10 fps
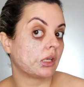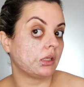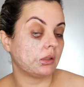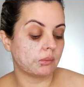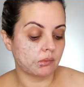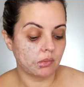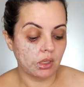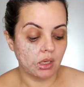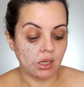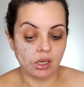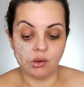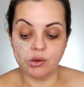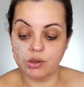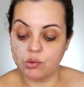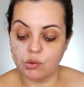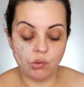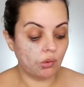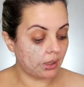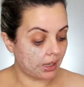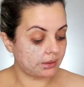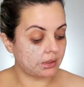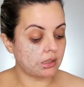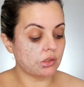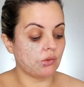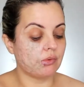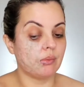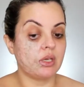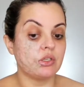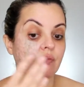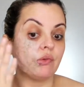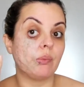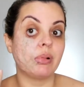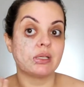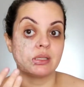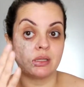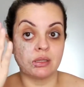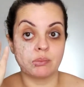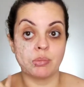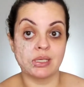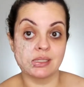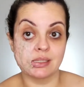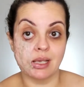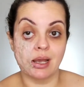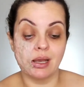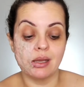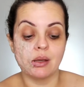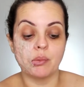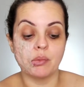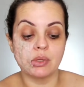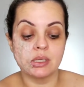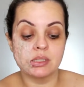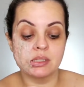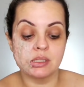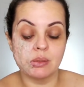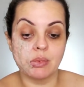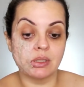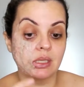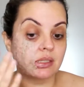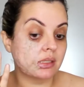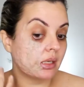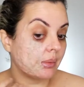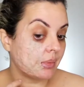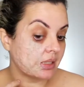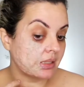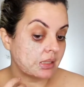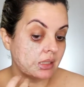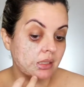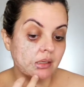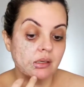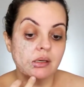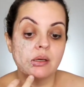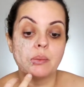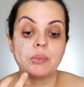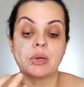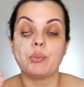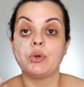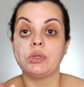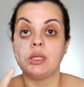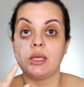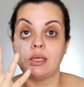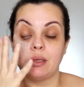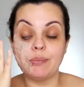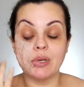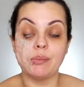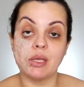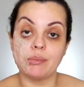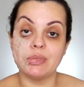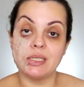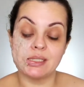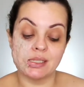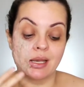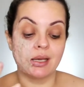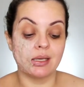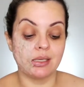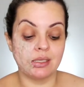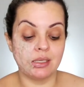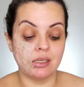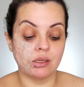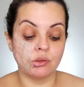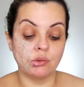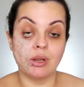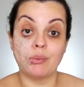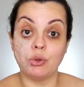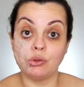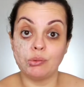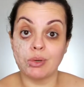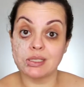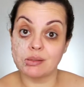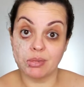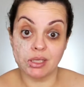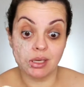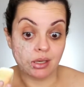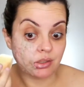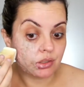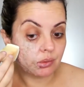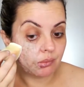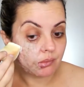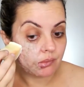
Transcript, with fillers: Aí. Agora com o lápis novamente vou pa passar em cima desta massinha para poder impermeabilizar e durar muito mais a maquiagem.